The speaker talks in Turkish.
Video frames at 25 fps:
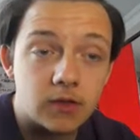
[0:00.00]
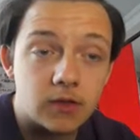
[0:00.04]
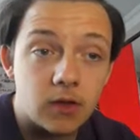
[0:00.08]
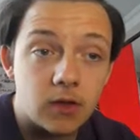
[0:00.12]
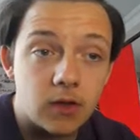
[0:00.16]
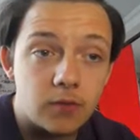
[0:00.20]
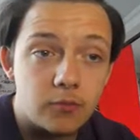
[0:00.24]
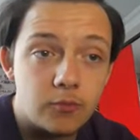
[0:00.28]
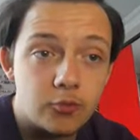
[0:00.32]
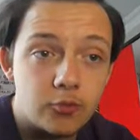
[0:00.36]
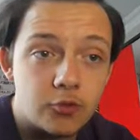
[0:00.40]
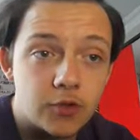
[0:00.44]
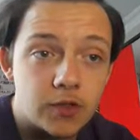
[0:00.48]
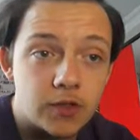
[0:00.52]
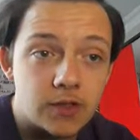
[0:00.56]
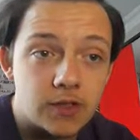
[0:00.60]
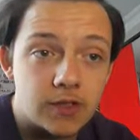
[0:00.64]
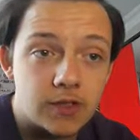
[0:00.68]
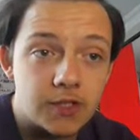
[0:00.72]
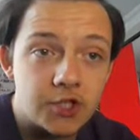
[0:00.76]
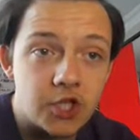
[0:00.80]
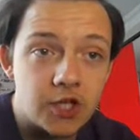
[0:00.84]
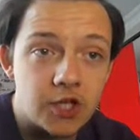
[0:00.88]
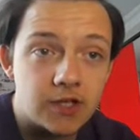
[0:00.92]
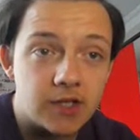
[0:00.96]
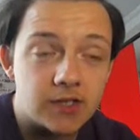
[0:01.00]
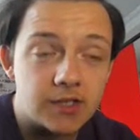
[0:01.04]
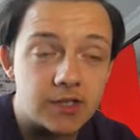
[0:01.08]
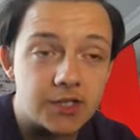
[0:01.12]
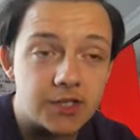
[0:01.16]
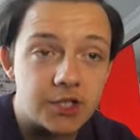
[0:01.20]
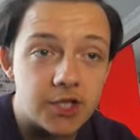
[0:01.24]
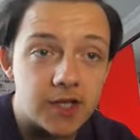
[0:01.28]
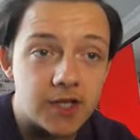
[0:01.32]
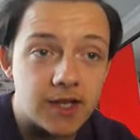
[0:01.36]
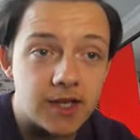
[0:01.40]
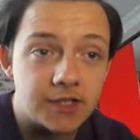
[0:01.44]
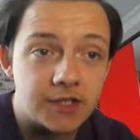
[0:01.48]
Tam üzerine Jay
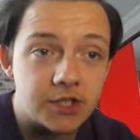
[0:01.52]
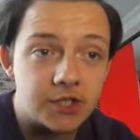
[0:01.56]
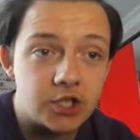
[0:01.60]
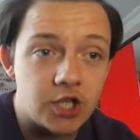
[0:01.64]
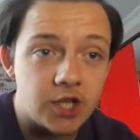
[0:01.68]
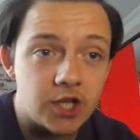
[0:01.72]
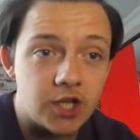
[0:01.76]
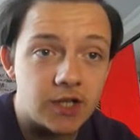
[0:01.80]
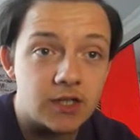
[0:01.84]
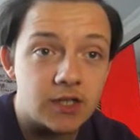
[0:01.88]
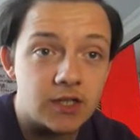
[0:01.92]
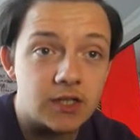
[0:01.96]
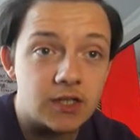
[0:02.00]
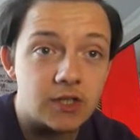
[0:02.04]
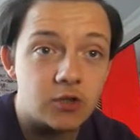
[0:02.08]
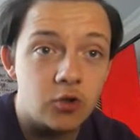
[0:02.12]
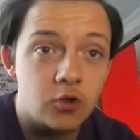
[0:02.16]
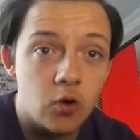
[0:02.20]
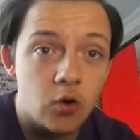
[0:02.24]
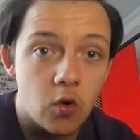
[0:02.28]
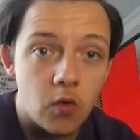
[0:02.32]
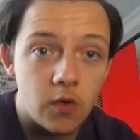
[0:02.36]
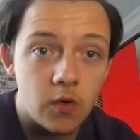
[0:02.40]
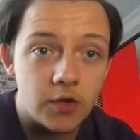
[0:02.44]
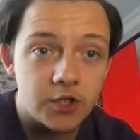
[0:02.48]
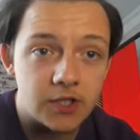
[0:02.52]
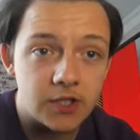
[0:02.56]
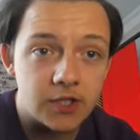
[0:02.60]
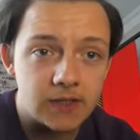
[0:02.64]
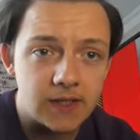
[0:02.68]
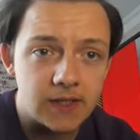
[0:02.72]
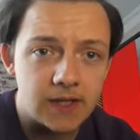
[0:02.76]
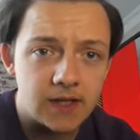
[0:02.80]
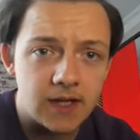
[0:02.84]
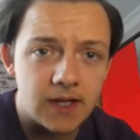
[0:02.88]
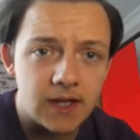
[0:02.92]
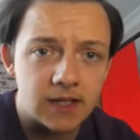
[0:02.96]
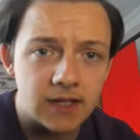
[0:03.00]
Grealish'e geldi. Jay Grealish
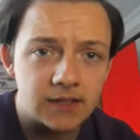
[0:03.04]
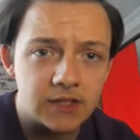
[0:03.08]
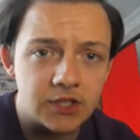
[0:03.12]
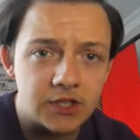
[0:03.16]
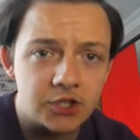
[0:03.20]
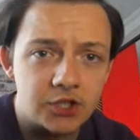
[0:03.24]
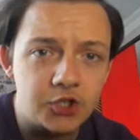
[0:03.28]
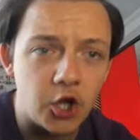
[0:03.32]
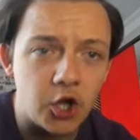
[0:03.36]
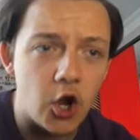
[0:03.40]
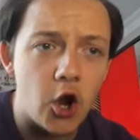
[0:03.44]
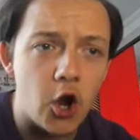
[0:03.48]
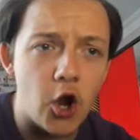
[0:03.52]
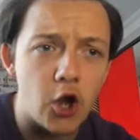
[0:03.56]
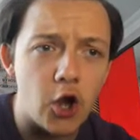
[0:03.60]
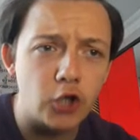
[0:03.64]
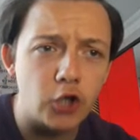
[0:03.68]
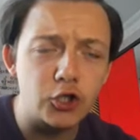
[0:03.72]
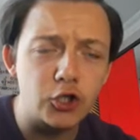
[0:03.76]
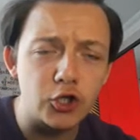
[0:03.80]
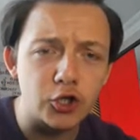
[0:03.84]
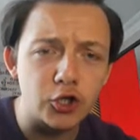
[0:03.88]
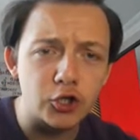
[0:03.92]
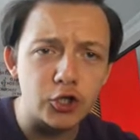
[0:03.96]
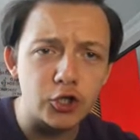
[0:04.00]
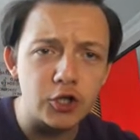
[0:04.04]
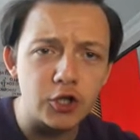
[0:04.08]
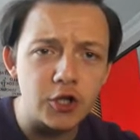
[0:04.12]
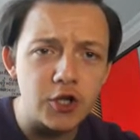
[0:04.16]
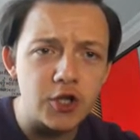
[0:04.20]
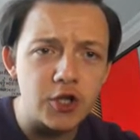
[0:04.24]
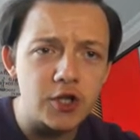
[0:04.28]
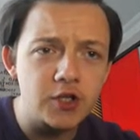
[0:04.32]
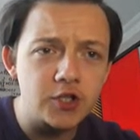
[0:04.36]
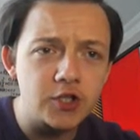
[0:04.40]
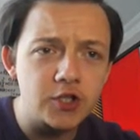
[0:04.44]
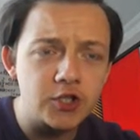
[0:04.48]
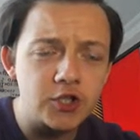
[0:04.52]
röveşataya kalktı. Jay
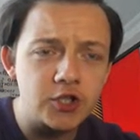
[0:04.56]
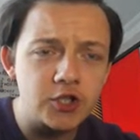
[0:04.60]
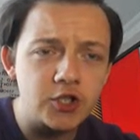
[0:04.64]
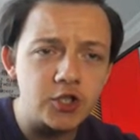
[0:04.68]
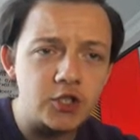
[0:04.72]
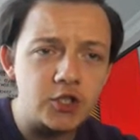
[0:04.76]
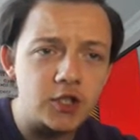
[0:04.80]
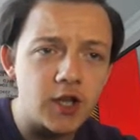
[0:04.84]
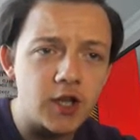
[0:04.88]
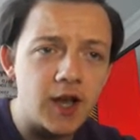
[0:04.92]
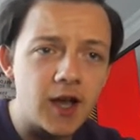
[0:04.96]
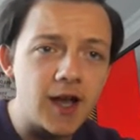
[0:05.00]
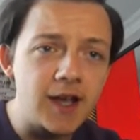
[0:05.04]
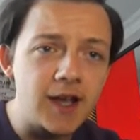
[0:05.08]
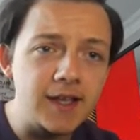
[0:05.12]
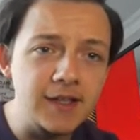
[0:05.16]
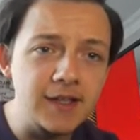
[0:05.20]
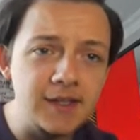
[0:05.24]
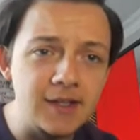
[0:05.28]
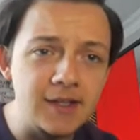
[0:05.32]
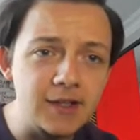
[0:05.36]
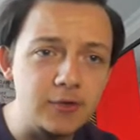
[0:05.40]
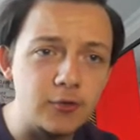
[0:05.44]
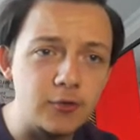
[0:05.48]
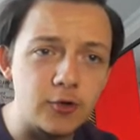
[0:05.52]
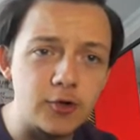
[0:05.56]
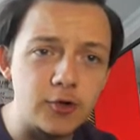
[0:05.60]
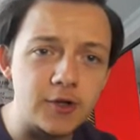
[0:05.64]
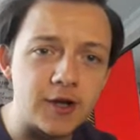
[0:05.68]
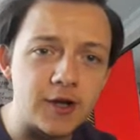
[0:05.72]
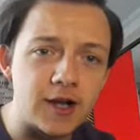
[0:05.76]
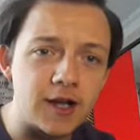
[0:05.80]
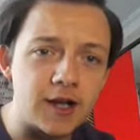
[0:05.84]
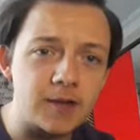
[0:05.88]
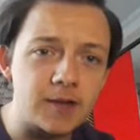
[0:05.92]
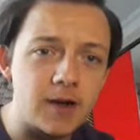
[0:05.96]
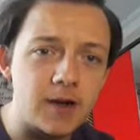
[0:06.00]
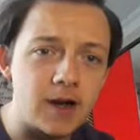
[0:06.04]
Grealish. İlk golü
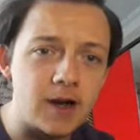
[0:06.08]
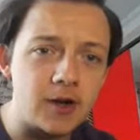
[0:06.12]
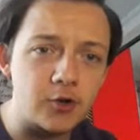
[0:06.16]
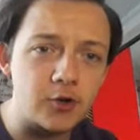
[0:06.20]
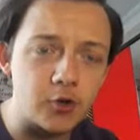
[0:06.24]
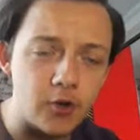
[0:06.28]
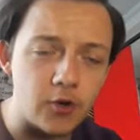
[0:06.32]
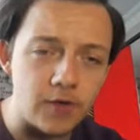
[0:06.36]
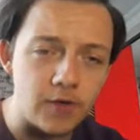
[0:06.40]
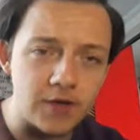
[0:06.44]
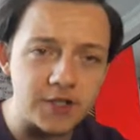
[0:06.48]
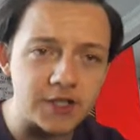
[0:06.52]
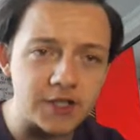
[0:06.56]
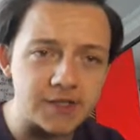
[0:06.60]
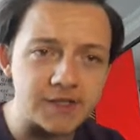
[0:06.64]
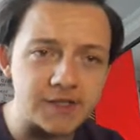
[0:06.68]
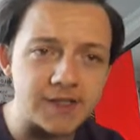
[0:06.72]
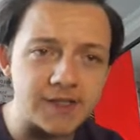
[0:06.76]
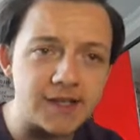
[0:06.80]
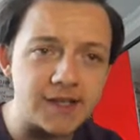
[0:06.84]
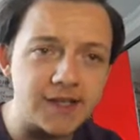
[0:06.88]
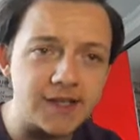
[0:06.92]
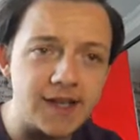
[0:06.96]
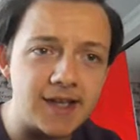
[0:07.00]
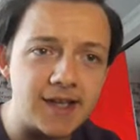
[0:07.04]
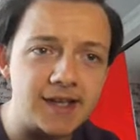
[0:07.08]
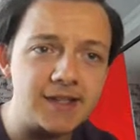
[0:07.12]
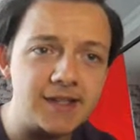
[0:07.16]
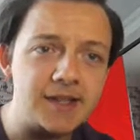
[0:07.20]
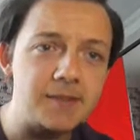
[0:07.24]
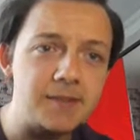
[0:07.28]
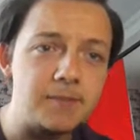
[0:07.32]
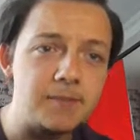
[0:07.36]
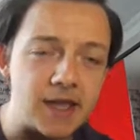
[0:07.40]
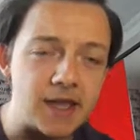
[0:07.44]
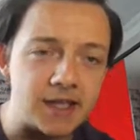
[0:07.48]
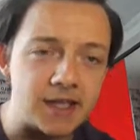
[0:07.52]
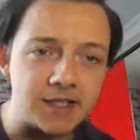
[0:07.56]
galiba röveşatadan geldi.
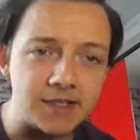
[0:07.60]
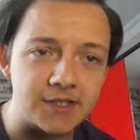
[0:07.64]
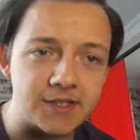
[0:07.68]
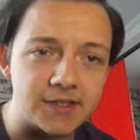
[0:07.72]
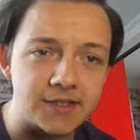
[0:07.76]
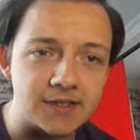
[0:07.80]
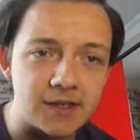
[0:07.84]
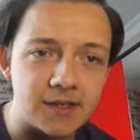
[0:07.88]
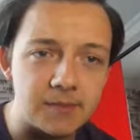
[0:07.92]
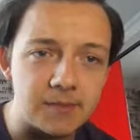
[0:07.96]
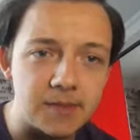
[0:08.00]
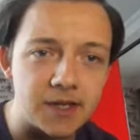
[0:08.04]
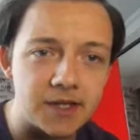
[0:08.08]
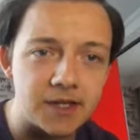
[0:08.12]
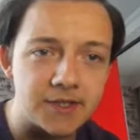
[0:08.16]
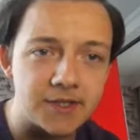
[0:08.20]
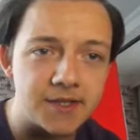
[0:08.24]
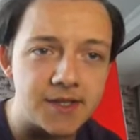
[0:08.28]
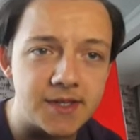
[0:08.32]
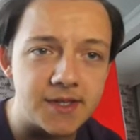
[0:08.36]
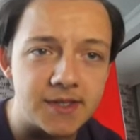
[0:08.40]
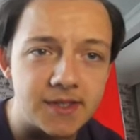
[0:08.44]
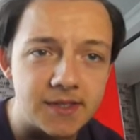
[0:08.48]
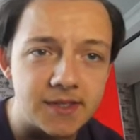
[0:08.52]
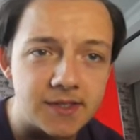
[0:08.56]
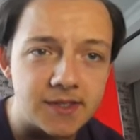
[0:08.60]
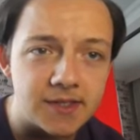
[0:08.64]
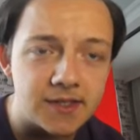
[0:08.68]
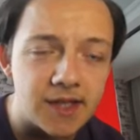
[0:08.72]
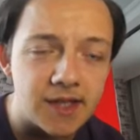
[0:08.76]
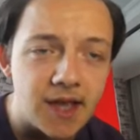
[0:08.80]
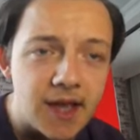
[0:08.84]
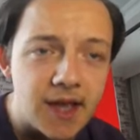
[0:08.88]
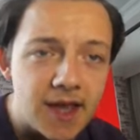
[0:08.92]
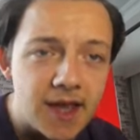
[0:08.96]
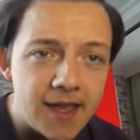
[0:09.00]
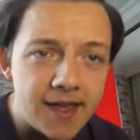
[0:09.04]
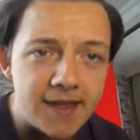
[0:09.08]
Madison'dan bir asist.
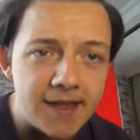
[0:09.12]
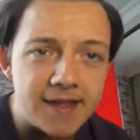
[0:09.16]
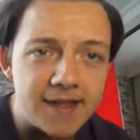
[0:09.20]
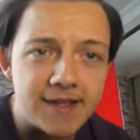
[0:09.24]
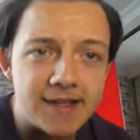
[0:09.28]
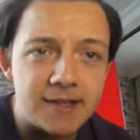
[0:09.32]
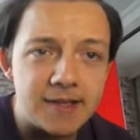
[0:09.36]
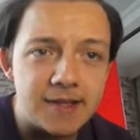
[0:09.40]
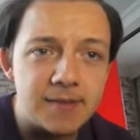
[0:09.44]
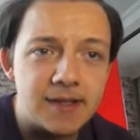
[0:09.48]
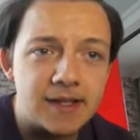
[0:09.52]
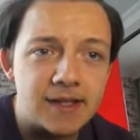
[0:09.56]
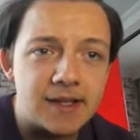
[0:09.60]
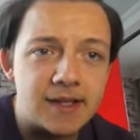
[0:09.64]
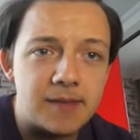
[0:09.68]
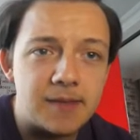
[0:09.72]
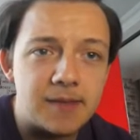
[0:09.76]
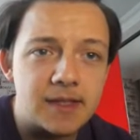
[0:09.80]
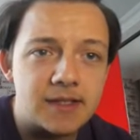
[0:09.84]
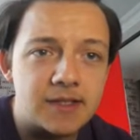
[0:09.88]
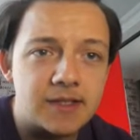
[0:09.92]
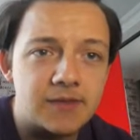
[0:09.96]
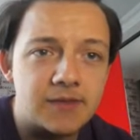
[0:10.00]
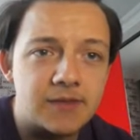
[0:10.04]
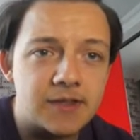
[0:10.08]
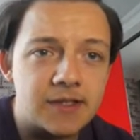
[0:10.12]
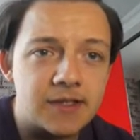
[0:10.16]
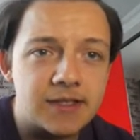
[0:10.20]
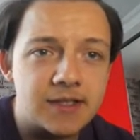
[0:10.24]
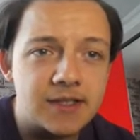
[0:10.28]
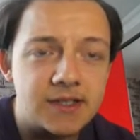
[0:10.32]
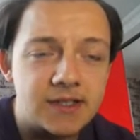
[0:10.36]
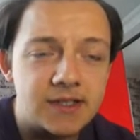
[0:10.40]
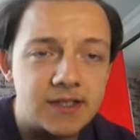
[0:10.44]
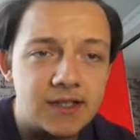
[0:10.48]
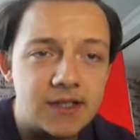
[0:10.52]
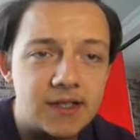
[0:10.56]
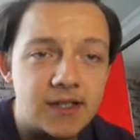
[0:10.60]
51'de 1-0.
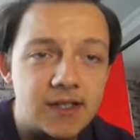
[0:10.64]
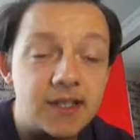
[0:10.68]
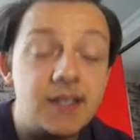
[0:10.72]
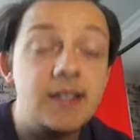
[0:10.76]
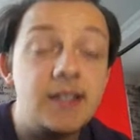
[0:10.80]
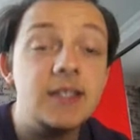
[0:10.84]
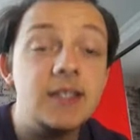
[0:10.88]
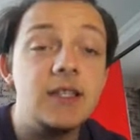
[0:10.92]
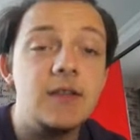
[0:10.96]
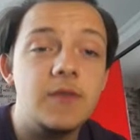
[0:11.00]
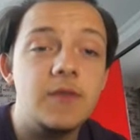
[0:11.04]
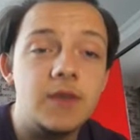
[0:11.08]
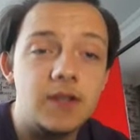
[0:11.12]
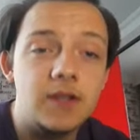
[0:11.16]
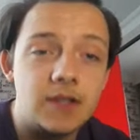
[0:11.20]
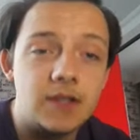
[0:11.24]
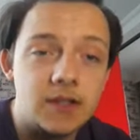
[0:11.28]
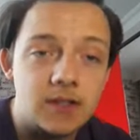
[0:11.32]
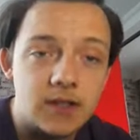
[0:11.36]
2-0.